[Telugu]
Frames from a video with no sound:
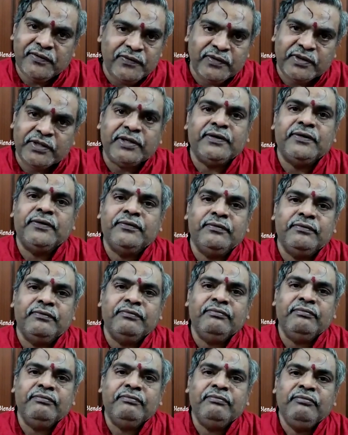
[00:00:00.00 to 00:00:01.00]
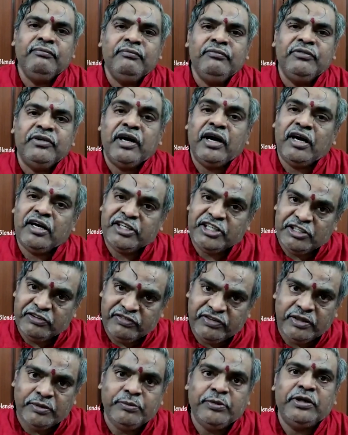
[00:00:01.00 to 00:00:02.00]
కుట్టదు ఆ
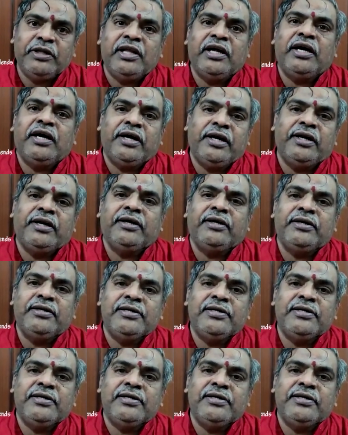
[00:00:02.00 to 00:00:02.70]
శివయ మీద ఆన